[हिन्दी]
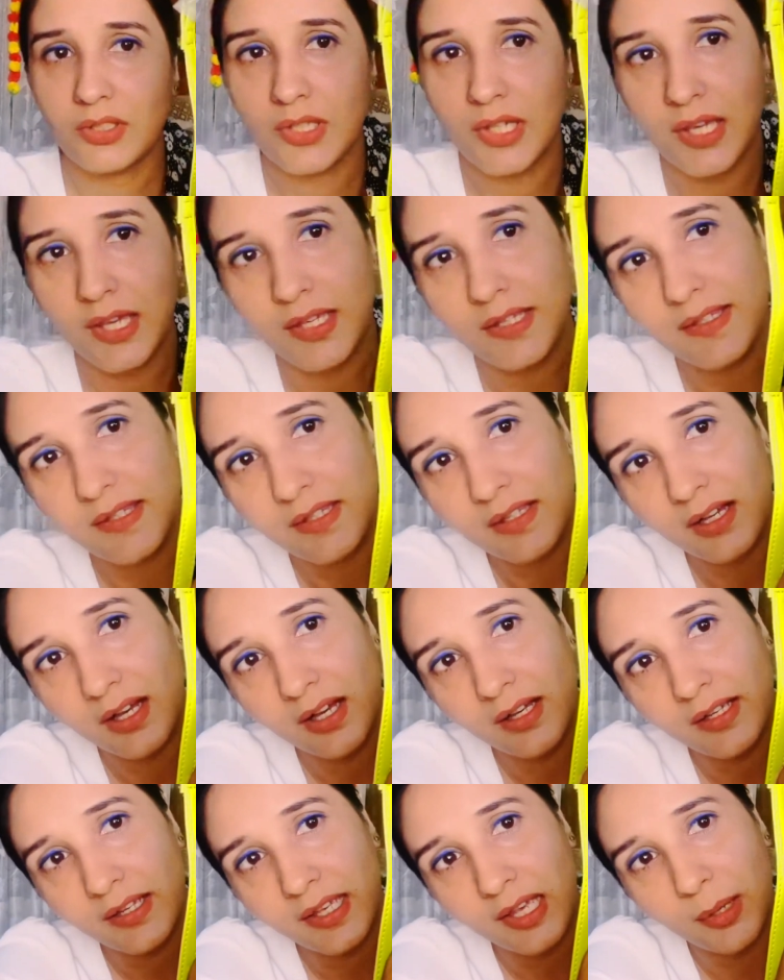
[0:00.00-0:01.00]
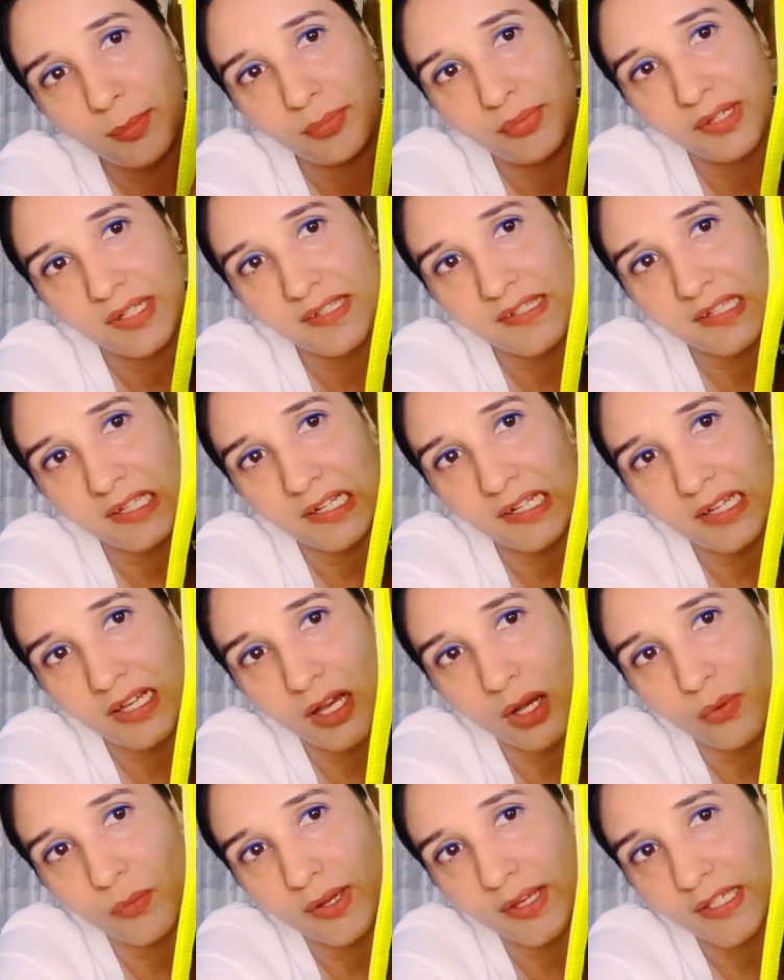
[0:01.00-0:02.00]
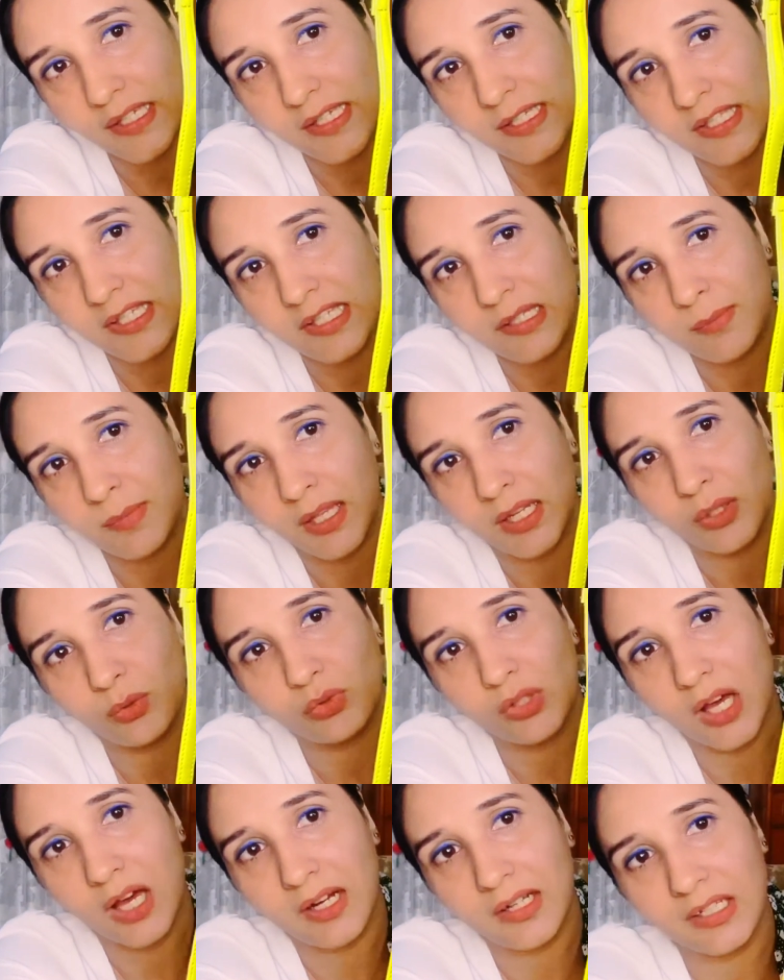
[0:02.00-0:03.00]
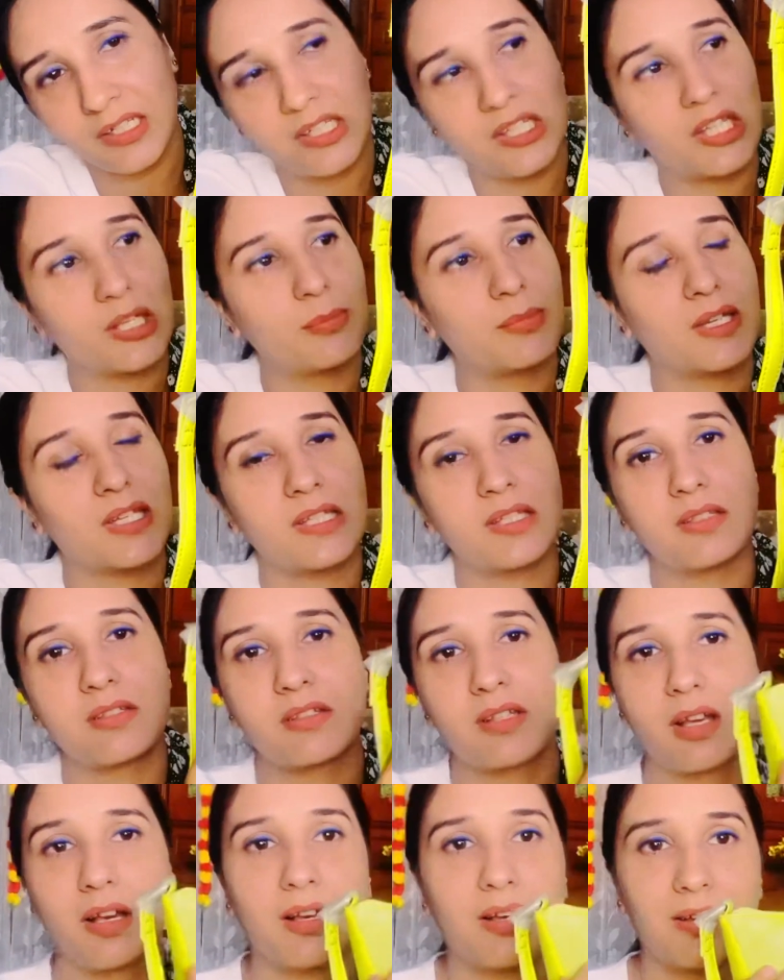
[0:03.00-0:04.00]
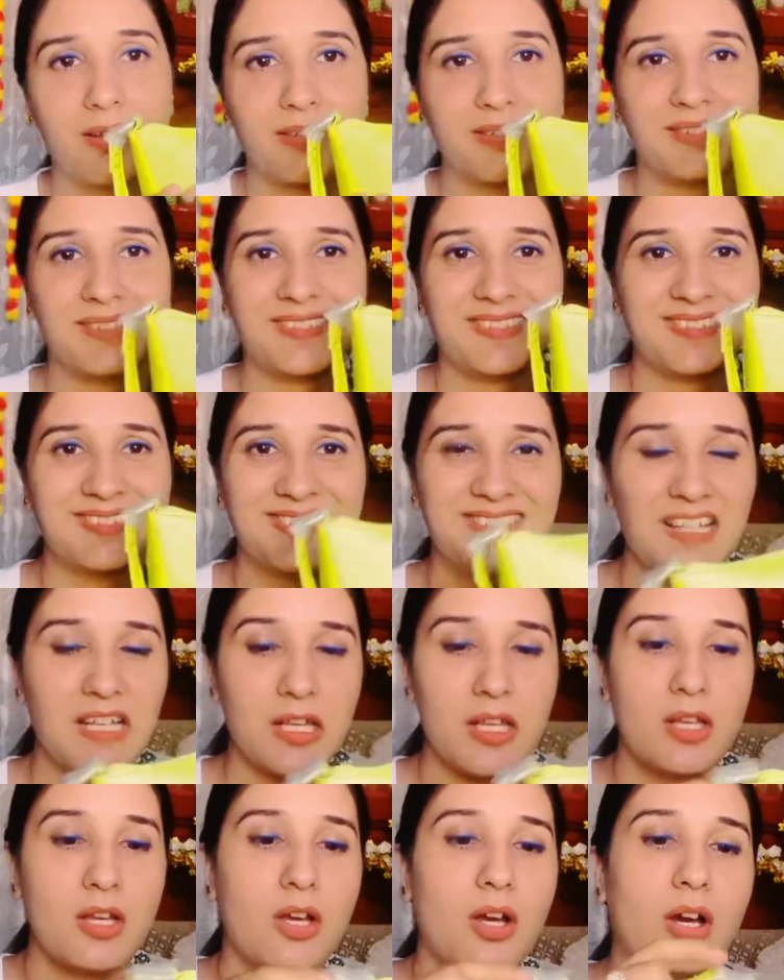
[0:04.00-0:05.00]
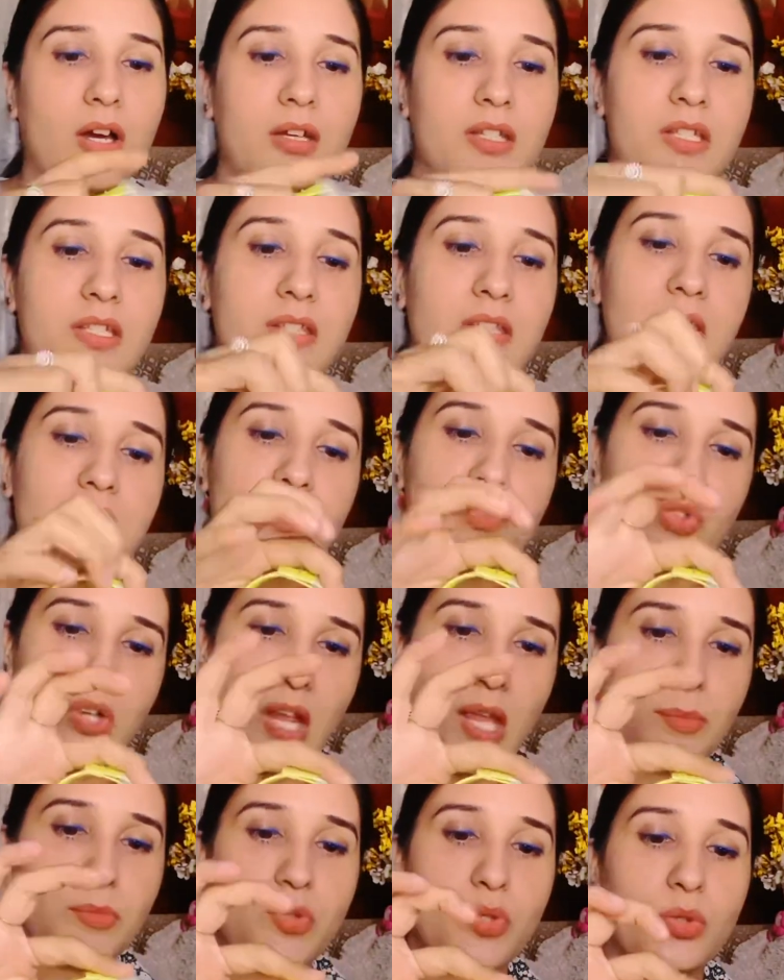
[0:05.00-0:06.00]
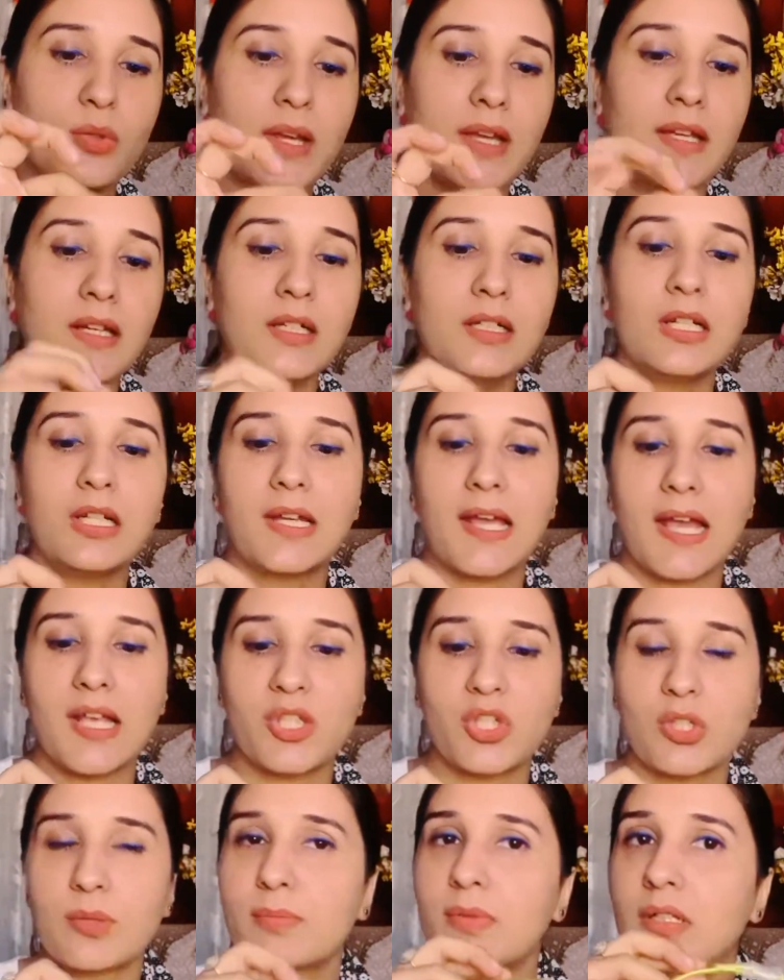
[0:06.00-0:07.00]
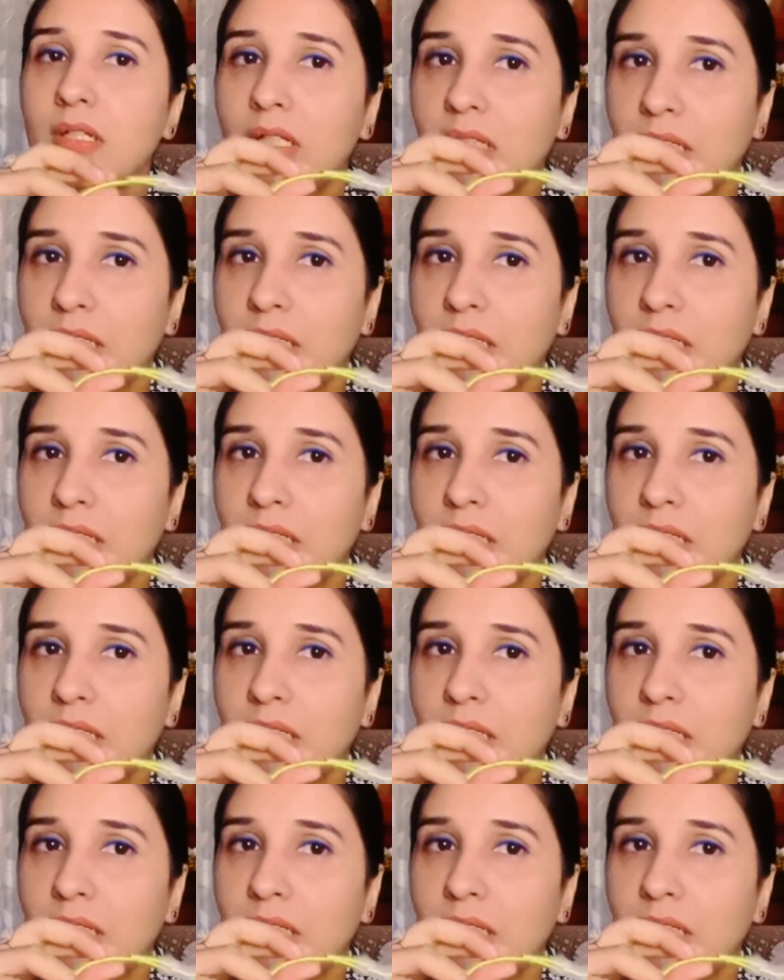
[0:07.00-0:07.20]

ये इसका कैपरे से लिखा हुआ है ये चीज़ मैंने उतारनी नहीं है भाई और इसकी स्ट्रैप जो है डिटैचेबल